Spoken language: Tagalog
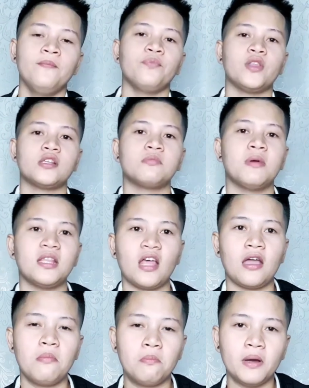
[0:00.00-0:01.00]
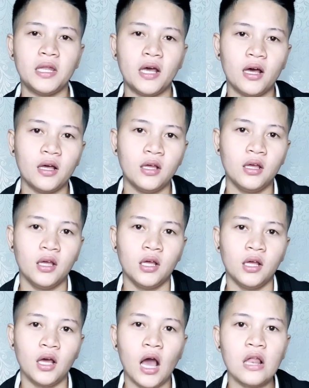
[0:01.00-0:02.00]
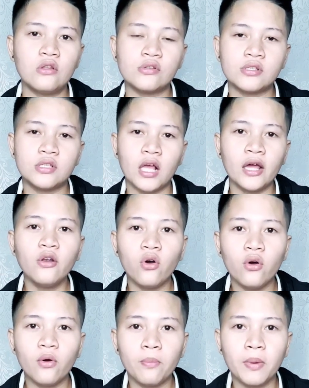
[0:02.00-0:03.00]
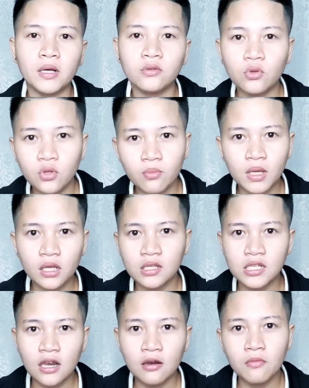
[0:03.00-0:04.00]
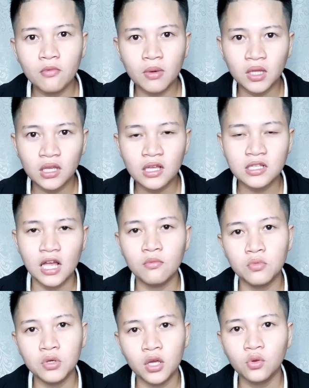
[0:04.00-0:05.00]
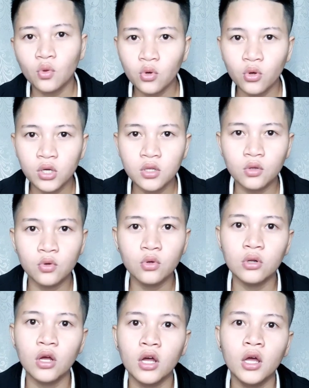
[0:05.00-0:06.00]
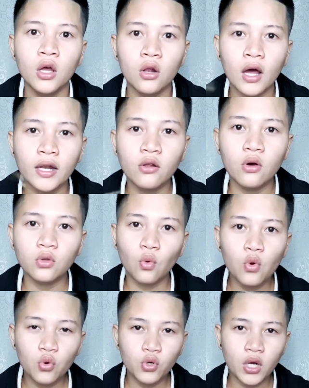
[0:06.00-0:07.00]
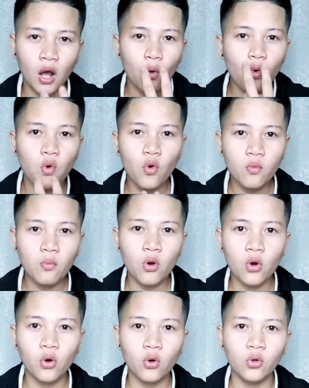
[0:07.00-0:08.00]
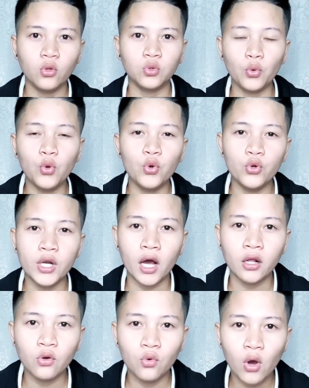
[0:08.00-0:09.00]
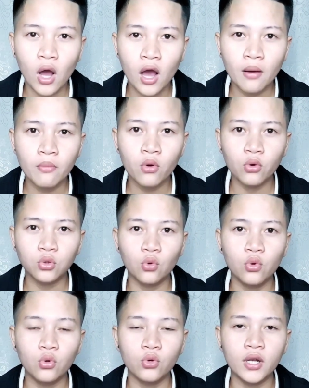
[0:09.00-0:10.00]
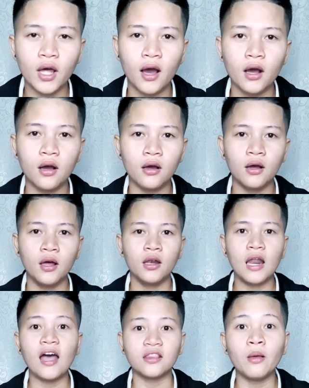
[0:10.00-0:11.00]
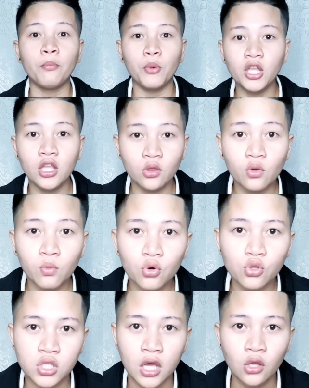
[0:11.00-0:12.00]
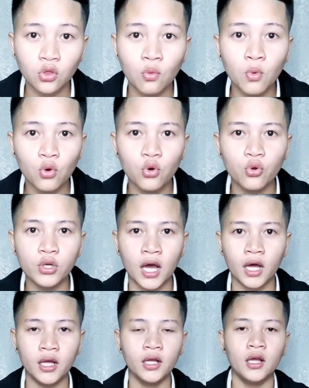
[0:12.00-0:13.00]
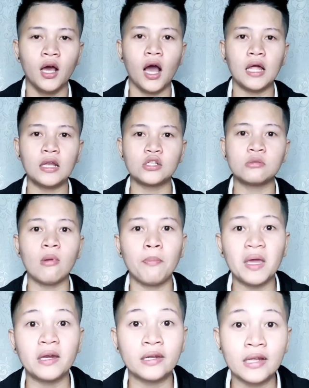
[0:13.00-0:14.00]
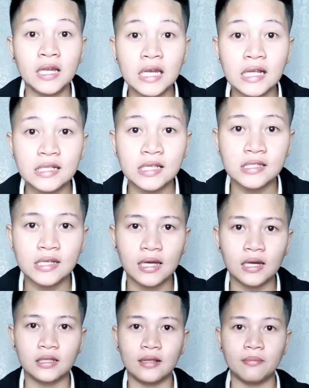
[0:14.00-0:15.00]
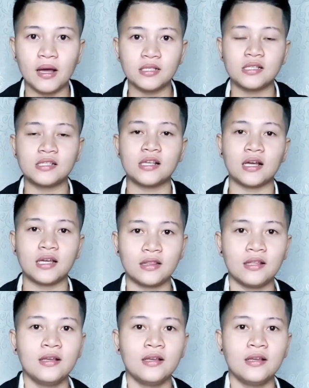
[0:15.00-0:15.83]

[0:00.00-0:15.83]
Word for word: Tapos may time pa na halos, ano, pag dudumi ka, tapos alam mo matigas, ayaw mo na ituloy, luglug, ano, tulo na uhog mo, tulo na ang luha mo, tulo na ang, lahat ng pwedeng tumulo sa'yo, tumulo na alas mapairi ka na sa CR, ba diba? Sa sakit.